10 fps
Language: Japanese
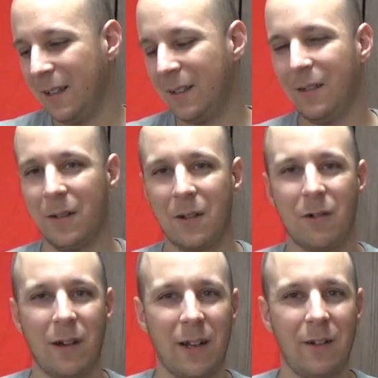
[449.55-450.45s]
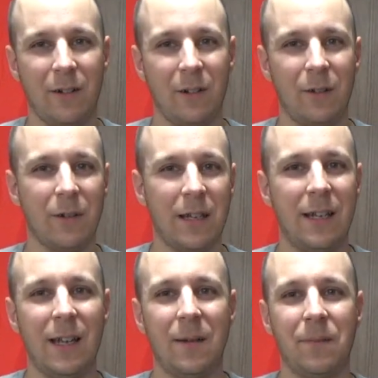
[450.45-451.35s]
と壊れるの時
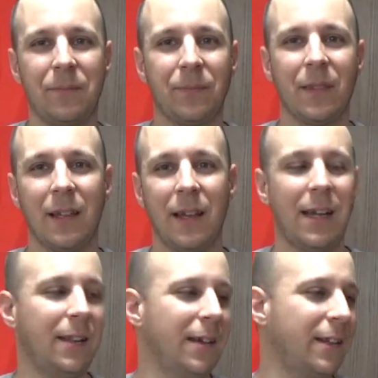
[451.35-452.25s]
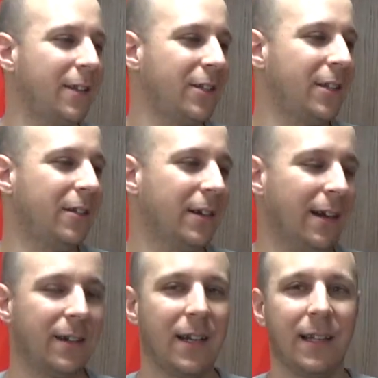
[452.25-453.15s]
に、えーと新しいの
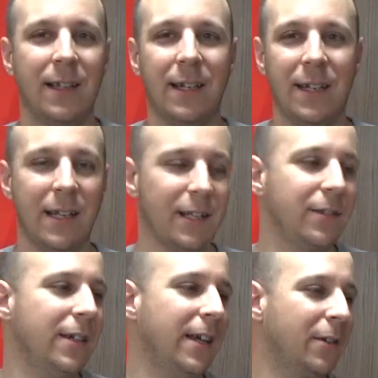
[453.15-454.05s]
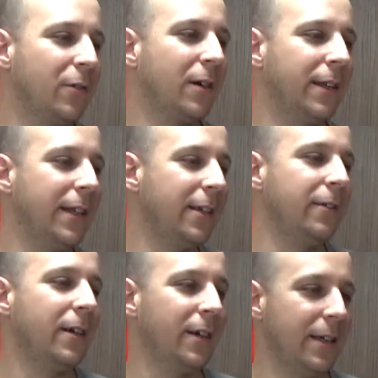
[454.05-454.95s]
が簡単に安いで交換でき
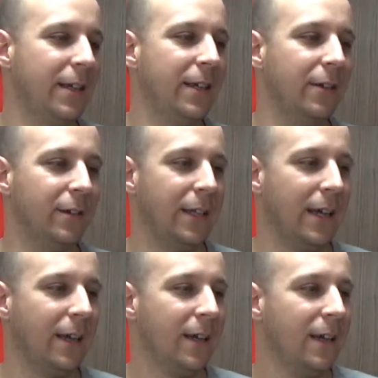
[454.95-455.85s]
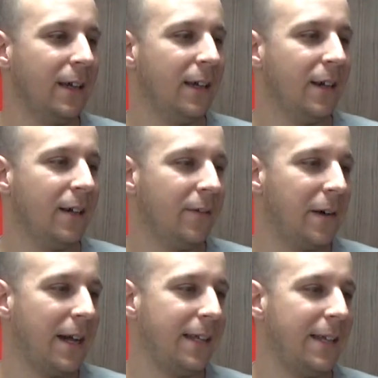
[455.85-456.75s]
るからいいよね
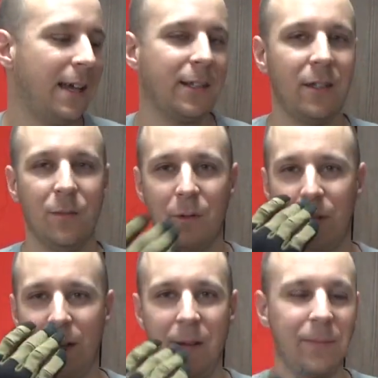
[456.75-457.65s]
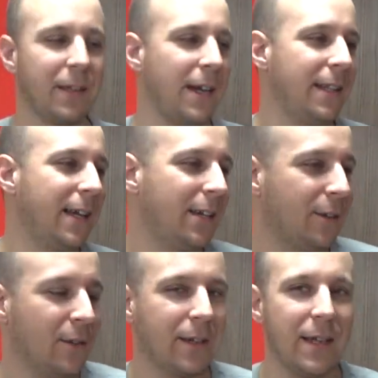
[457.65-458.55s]
YDX 僕は開閉体
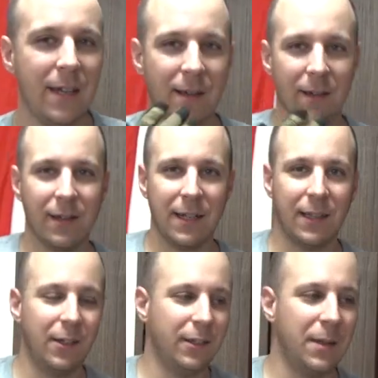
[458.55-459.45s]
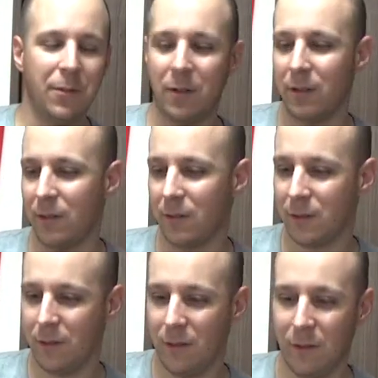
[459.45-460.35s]
の時肩の手袋とか
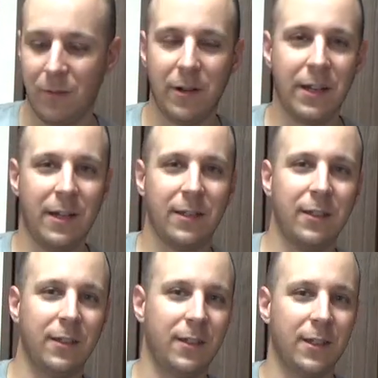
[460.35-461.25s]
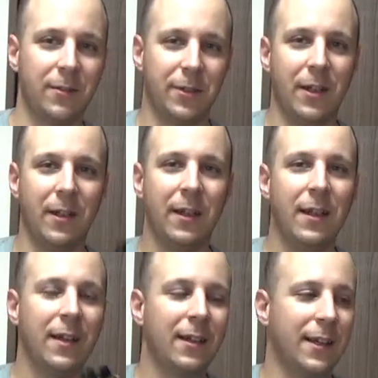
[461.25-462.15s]
そのウォリアーソートするとさ
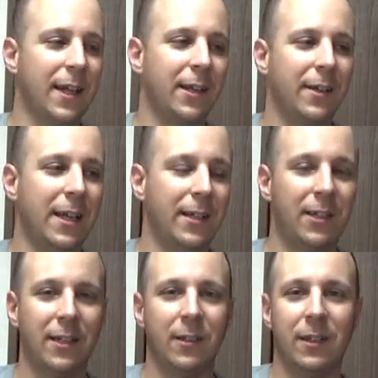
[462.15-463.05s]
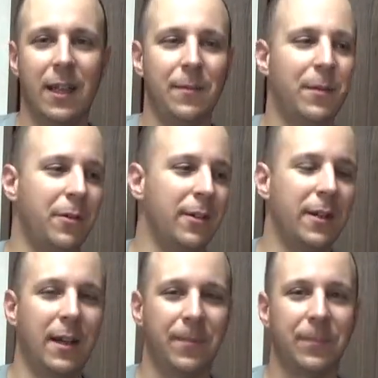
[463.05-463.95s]
硬いのでちゃんと手守る
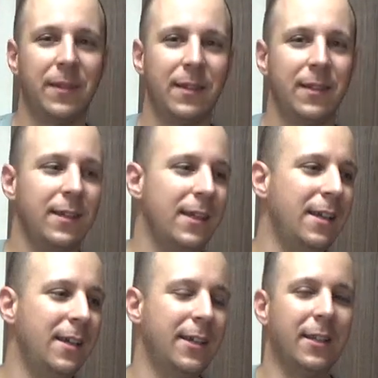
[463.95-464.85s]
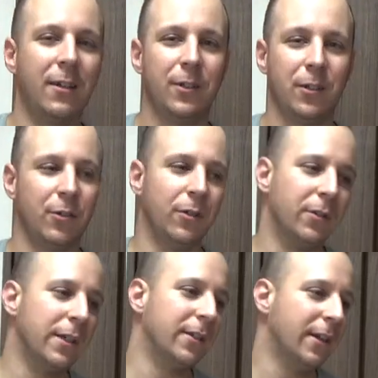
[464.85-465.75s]
がいいですけどちょっと
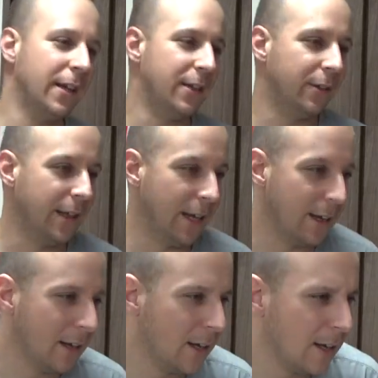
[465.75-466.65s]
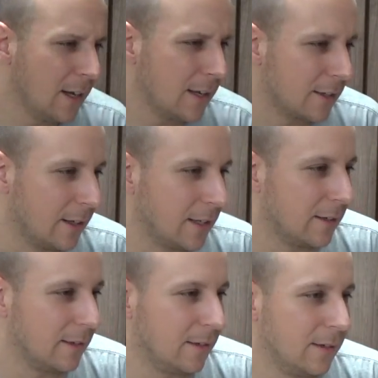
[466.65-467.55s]
動きづらいよねそれ
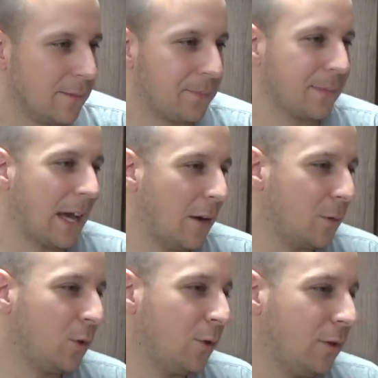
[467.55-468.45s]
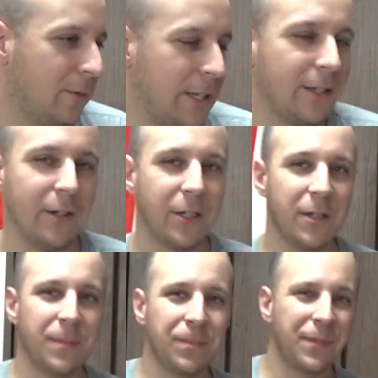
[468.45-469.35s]
と
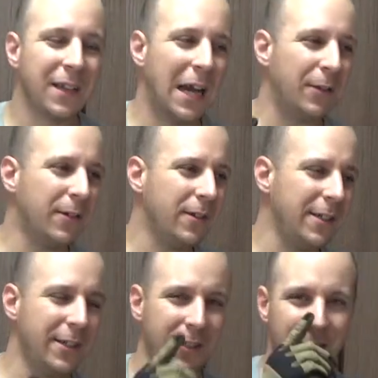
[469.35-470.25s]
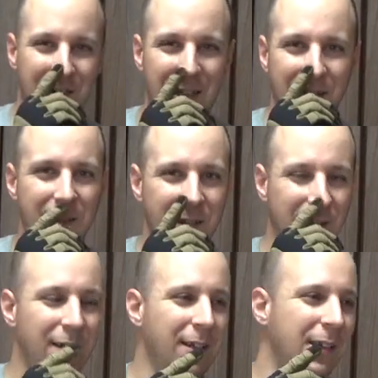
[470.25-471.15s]
アウトドアリサーチアウトドアリサーチは
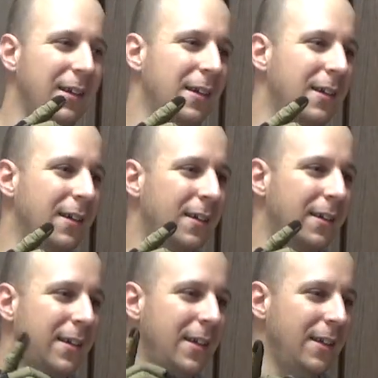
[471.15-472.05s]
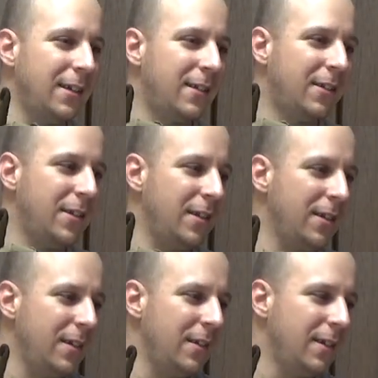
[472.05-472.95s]

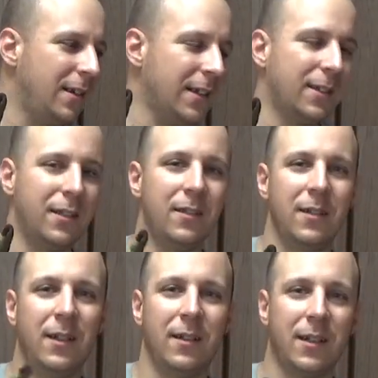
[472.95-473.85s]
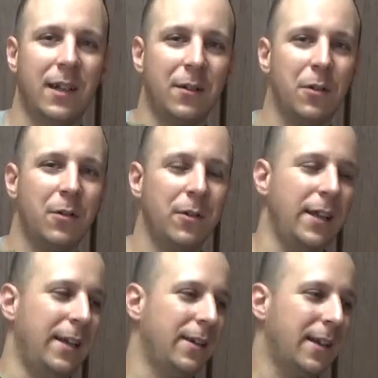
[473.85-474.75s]
1月の韓
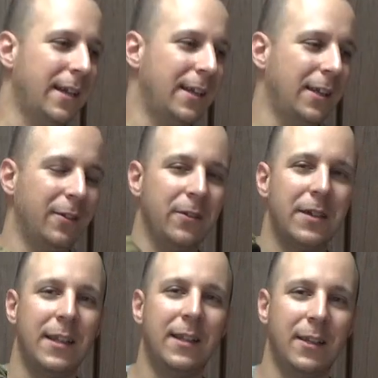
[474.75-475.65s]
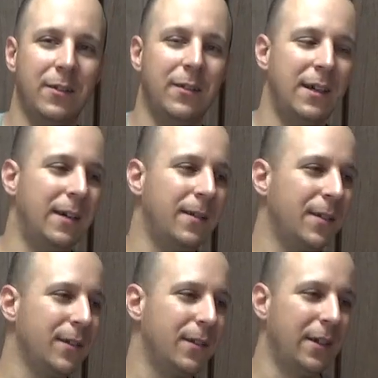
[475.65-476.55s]
国に開閉体の時いたのは
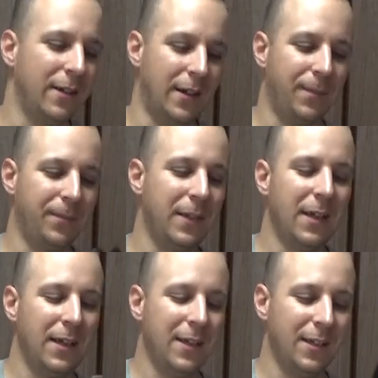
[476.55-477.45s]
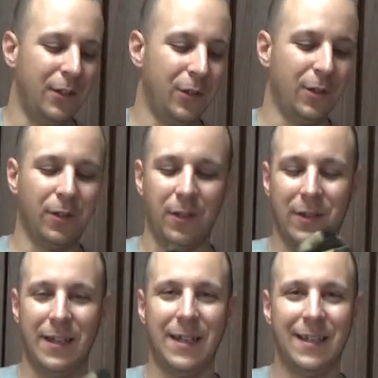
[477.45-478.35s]
それは上等の
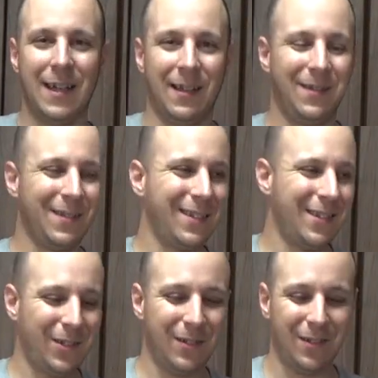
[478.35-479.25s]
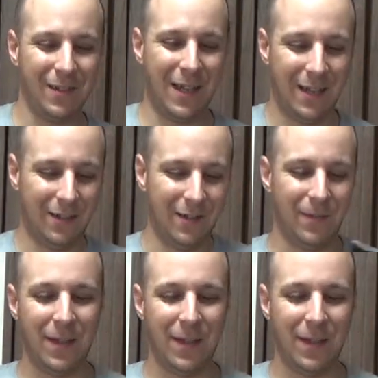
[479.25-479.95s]
は出た超えっ、ー、と